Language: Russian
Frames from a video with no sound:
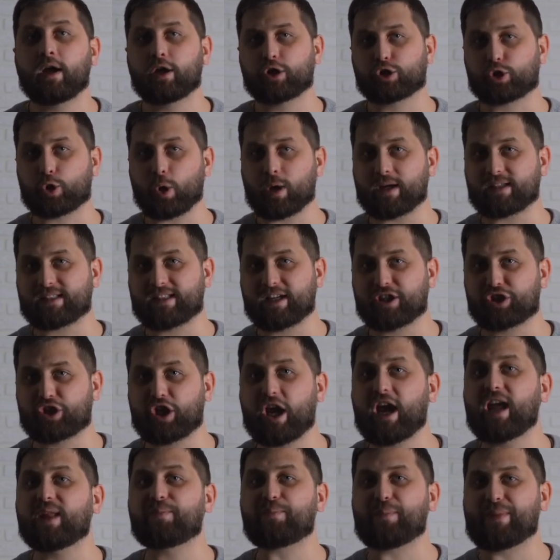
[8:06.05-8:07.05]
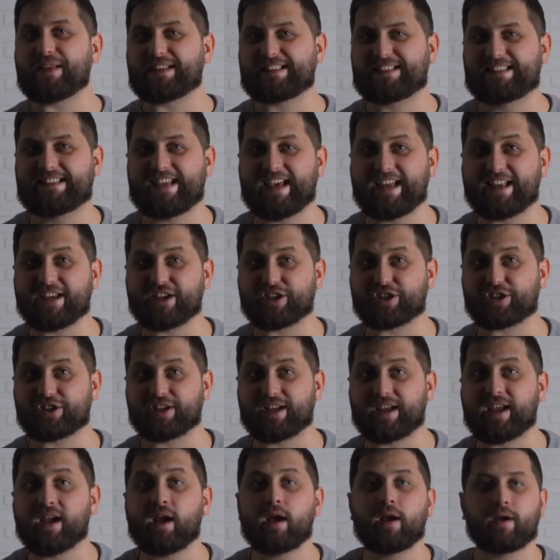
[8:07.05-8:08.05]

что означает «безденежный».